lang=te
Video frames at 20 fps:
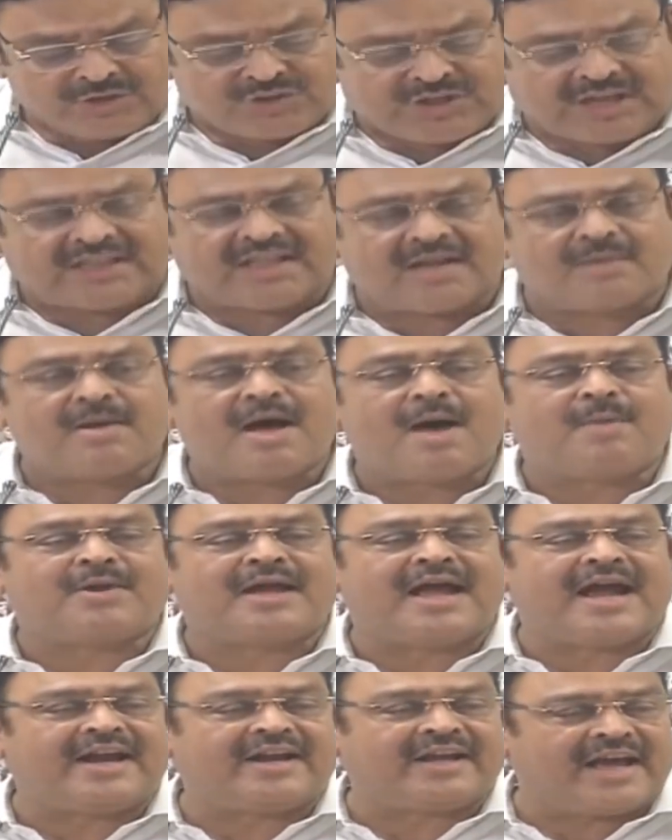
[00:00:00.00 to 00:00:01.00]
చంద్రబాబు
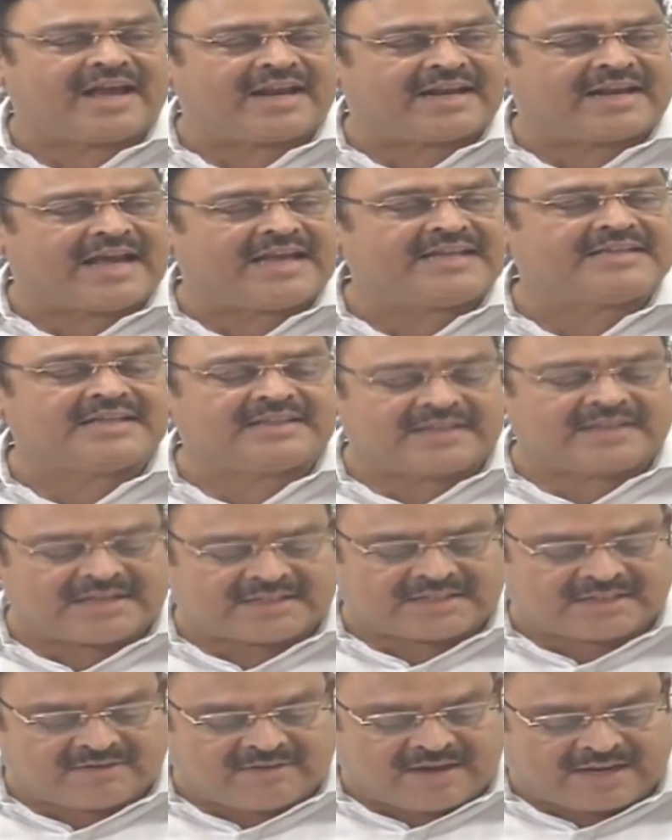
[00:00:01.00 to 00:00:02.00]
నాయుడు గారి నైజం
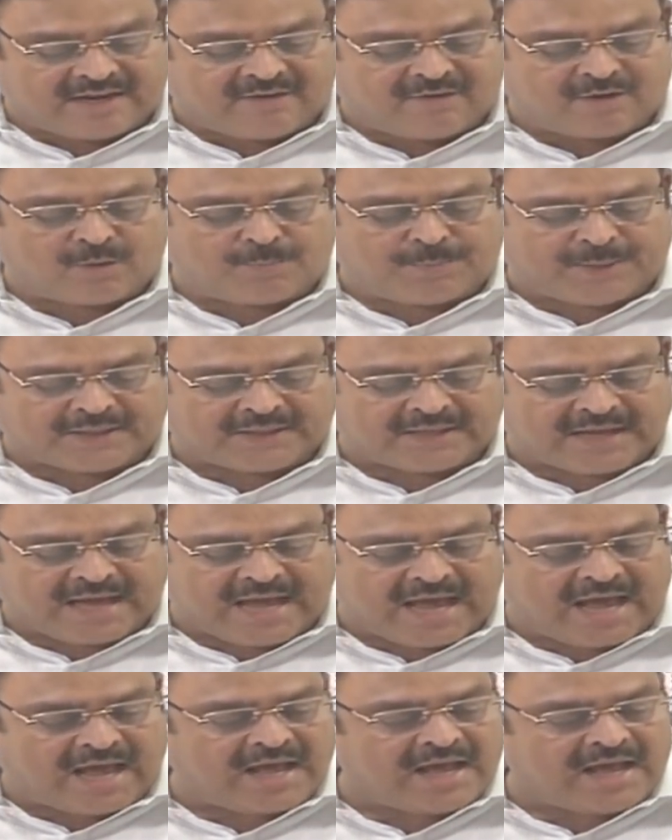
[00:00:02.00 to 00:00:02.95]
తెలిసిన వారు ఎవరు పెద్దగా